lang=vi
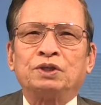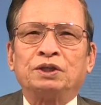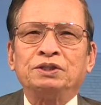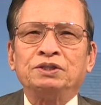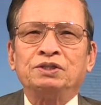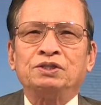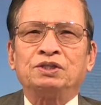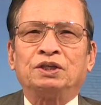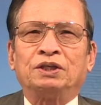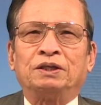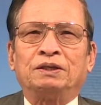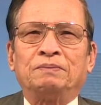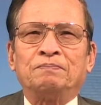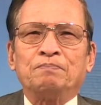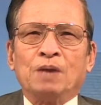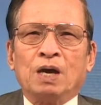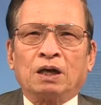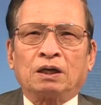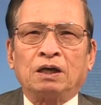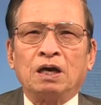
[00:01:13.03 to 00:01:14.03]
Chính trị,
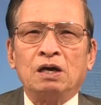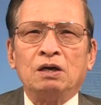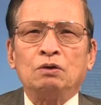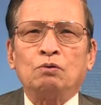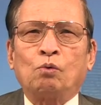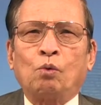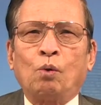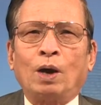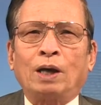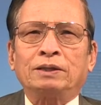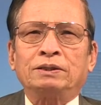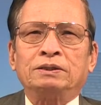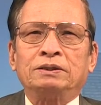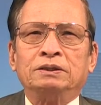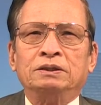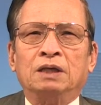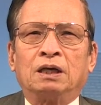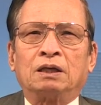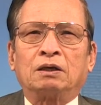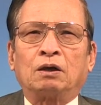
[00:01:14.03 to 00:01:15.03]
cơ
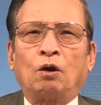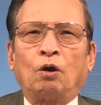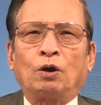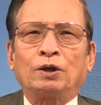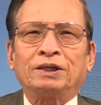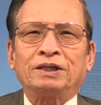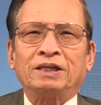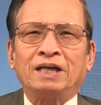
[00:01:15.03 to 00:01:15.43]
quan được coi